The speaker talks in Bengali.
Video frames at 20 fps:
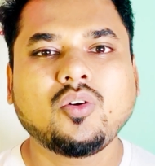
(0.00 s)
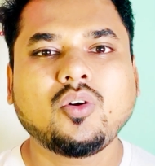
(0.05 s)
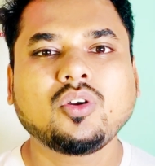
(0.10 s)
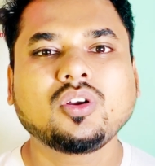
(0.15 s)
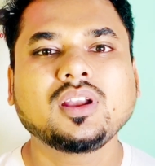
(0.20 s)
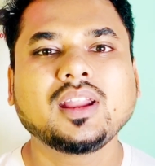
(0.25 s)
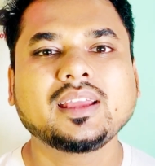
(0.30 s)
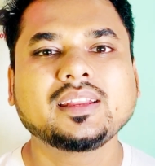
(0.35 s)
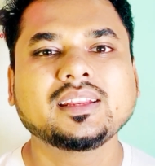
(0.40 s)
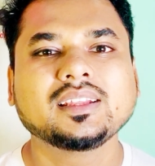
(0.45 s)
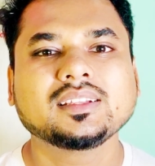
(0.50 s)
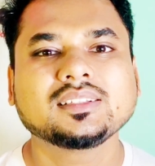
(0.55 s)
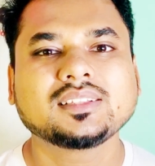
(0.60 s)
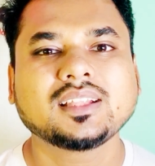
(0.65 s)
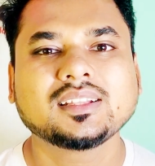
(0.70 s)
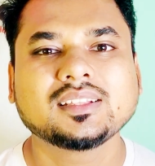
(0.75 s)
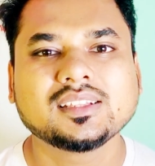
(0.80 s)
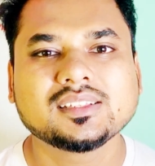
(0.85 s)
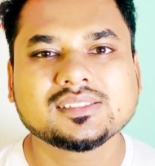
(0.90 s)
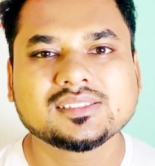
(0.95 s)
অনলাইনে
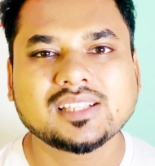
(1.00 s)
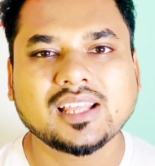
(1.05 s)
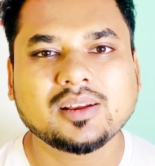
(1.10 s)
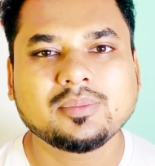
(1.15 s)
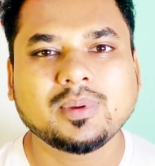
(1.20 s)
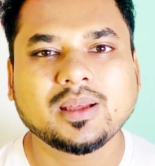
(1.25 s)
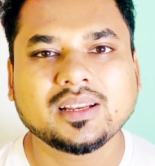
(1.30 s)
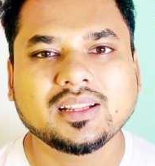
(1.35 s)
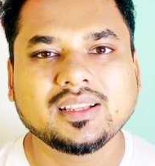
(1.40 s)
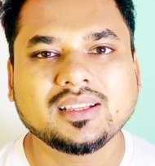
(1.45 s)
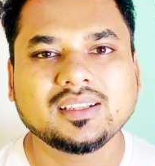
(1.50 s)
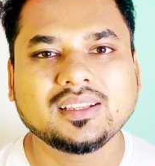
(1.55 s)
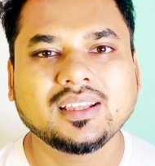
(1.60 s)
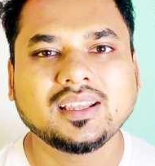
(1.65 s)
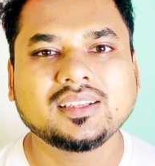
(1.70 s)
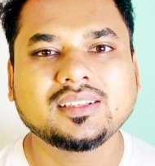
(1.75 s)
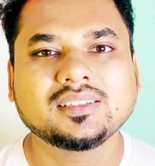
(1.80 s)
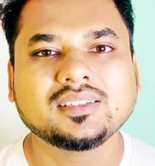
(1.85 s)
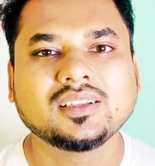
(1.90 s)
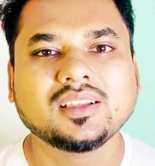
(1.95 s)
তাদের সার্ভারে
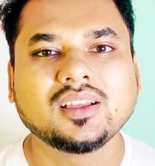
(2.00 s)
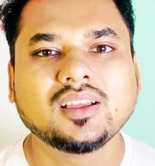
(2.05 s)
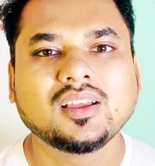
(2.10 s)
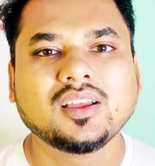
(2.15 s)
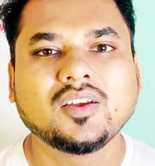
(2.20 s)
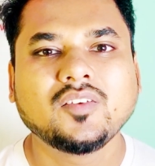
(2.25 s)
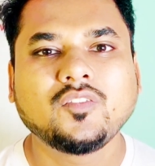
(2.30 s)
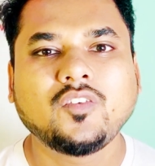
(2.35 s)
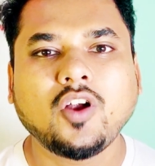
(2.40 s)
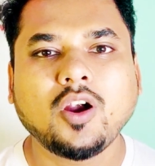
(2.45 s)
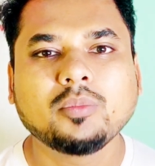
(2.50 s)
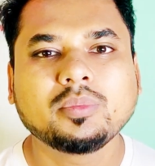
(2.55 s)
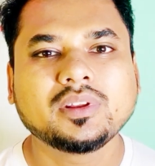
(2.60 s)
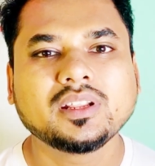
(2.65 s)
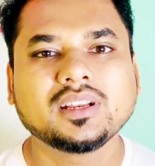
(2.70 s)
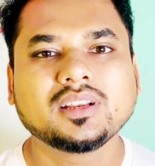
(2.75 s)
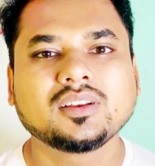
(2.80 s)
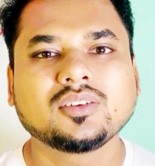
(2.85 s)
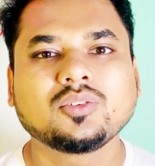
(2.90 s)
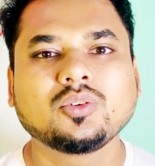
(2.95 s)
এই
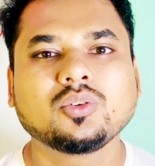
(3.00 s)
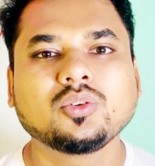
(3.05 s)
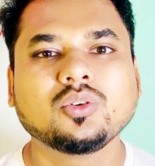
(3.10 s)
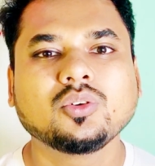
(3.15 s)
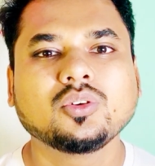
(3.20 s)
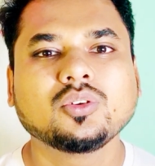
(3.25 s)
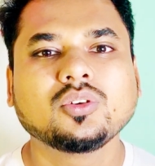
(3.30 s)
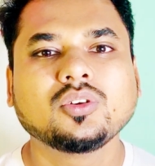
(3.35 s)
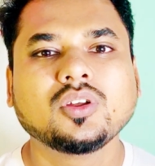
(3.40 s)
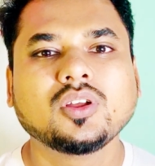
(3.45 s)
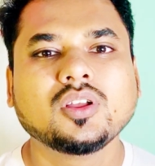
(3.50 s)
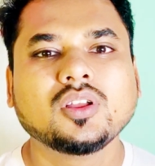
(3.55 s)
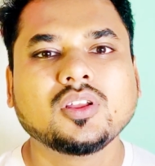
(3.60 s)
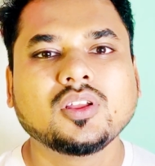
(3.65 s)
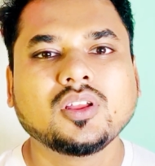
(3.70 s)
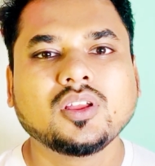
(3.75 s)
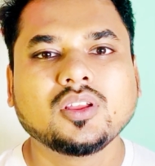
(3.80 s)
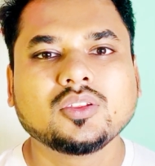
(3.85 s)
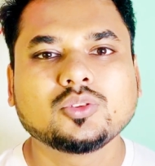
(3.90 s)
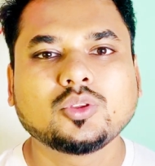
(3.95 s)
ফর্মটির কোনো
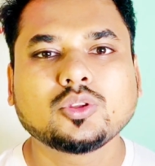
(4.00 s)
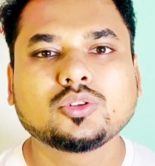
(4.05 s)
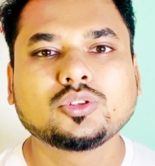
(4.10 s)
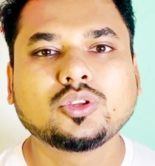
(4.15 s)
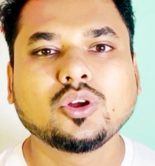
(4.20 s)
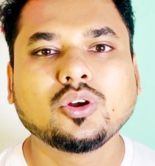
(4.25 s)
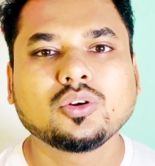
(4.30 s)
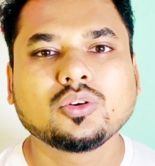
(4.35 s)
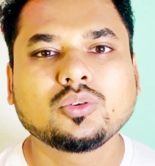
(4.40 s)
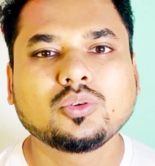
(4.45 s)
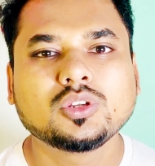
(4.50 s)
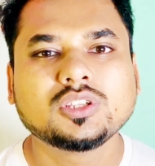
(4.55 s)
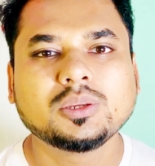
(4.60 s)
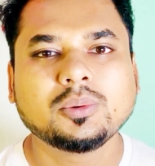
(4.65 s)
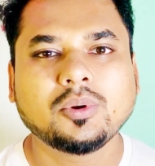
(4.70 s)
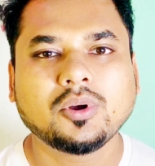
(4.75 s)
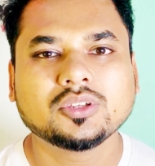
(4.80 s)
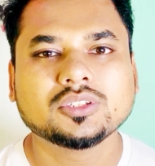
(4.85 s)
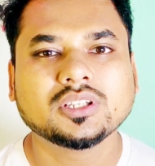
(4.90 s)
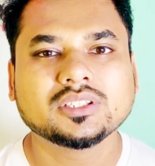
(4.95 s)
তথ্য খুঁজে
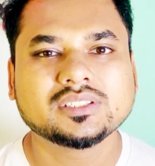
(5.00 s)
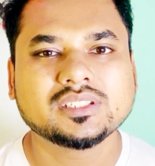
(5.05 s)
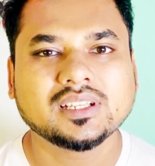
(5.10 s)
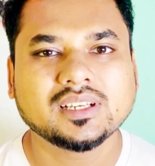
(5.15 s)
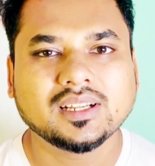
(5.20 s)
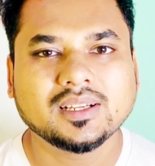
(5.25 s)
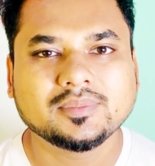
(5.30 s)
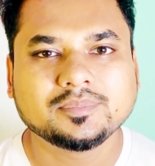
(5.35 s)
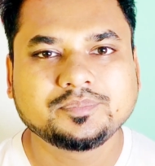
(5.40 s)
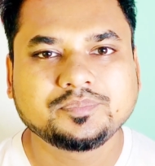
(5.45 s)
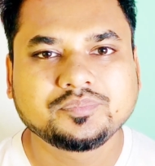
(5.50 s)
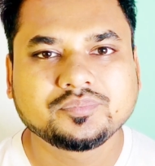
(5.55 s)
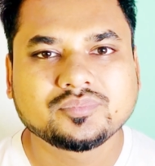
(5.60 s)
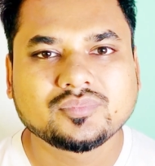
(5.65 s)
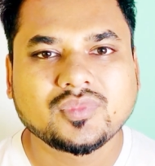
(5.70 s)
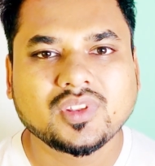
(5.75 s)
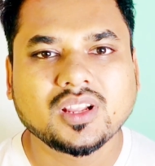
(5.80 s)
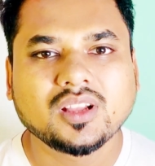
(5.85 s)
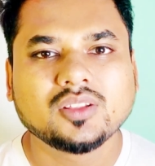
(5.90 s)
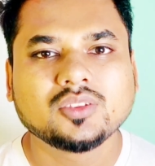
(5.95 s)
পাওয়া যাচ্ছে না
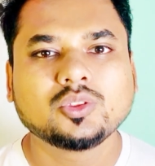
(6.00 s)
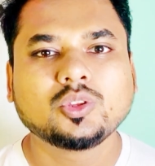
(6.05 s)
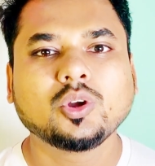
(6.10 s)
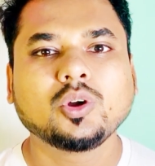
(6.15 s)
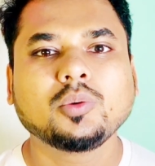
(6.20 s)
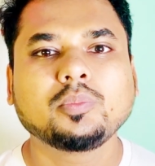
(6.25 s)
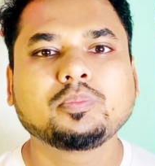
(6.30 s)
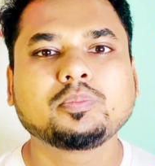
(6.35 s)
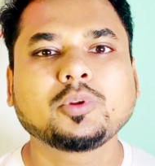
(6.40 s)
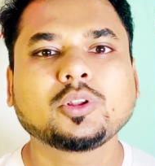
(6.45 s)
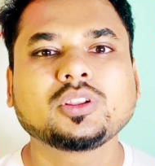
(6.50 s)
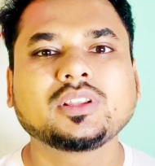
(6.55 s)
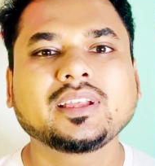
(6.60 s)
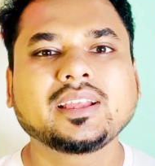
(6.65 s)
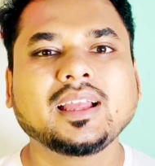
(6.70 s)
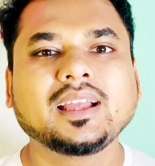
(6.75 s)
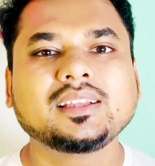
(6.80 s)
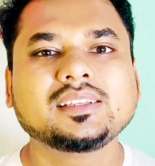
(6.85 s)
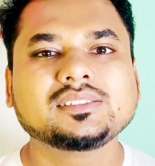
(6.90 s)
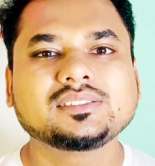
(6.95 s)
তো
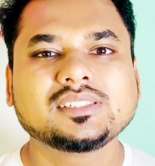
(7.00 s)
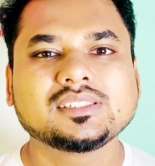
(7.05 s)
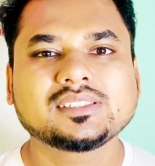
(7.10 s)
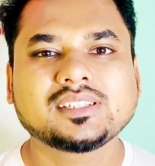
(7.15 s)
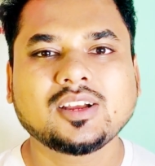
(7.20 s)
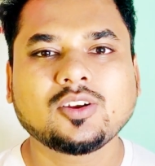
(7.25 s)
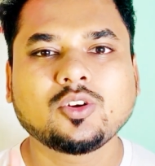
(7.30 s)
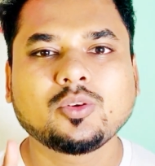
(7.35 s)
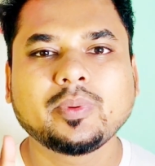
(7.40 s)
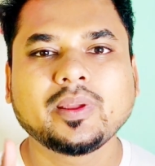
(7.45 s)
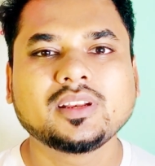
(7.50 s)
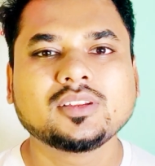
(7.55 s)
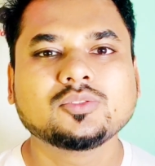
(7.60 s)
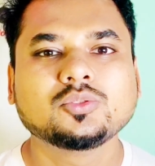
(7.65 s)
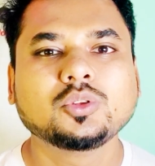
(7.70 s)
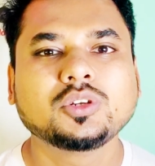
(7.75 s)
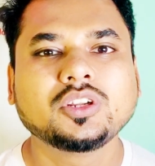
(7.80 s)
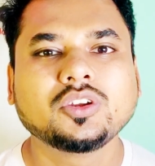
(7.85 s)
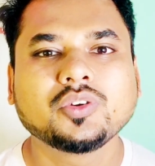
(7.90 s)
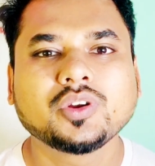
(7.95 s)
প্রত্যেকেই চেষ্টা করবেন
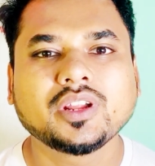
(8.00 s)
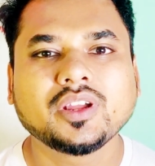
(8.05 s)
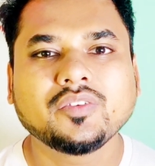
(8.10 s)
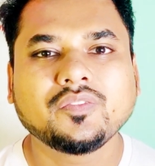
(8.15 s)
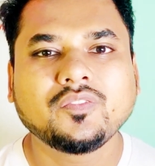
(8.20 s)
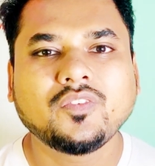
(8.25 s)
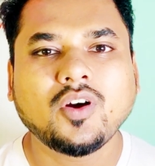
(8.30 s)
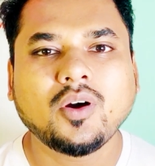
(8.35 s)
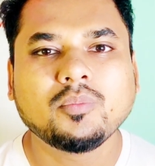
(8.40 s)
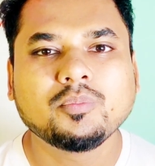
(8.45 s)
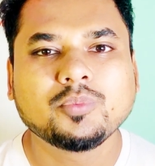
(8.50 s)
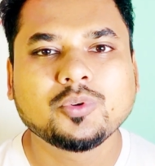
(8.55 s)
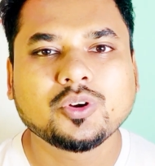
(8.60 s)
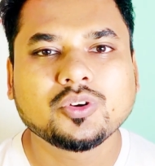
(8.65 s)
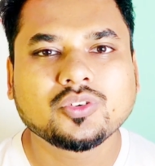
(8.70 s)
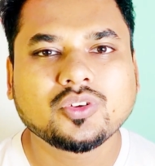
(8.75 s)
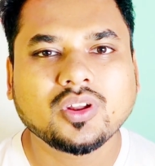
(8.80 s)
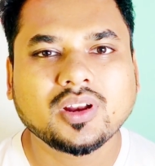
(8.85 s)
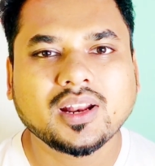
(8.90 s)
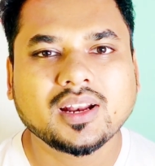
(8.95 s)
দুটি করে ফর্ম
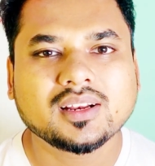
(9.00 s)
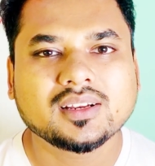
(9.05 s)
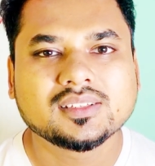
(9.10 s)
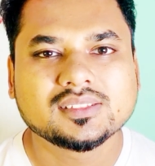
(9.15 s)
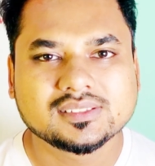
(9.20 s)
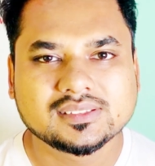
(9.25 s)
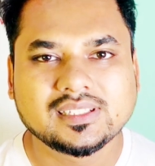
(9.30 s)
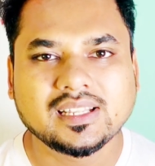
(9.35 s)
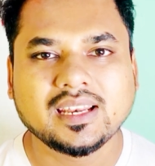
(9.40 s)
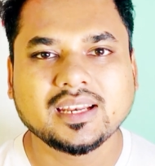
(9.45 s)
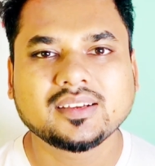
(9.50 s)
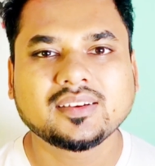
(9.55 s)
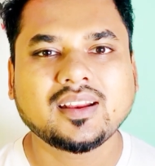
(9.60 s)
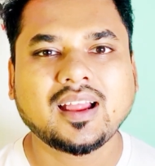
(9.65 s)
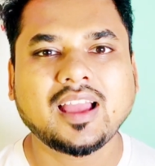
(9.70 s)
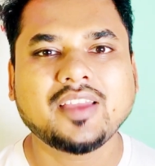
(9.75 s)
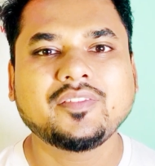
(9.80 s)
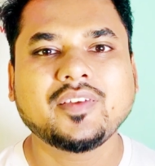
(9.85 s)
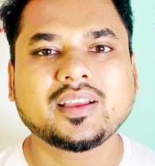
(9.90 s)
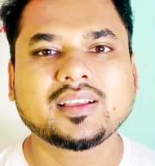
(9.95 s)
পূরণ করার সিলেট
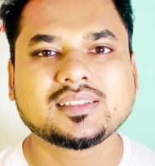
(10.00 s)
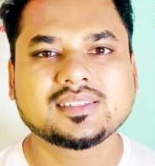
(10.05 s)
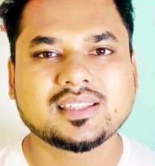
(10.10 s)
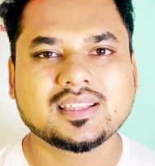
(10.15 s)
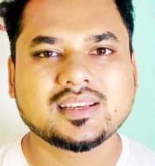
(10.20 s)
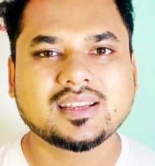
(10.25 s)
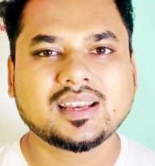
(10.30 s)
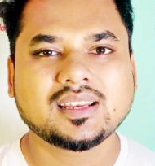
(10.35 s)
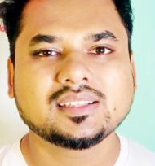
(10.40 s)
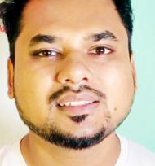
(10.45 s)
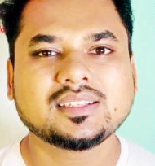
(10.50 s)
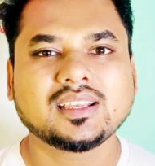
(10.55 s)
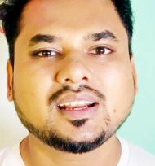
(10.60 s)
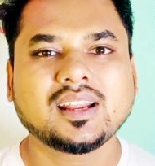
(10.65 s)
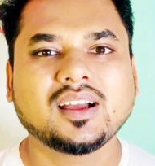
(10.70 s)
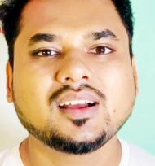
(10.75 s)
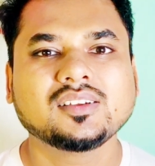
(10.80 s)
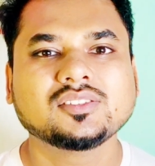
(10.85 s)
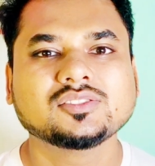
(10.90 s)
আইভ্যাক সেন্টারে যারা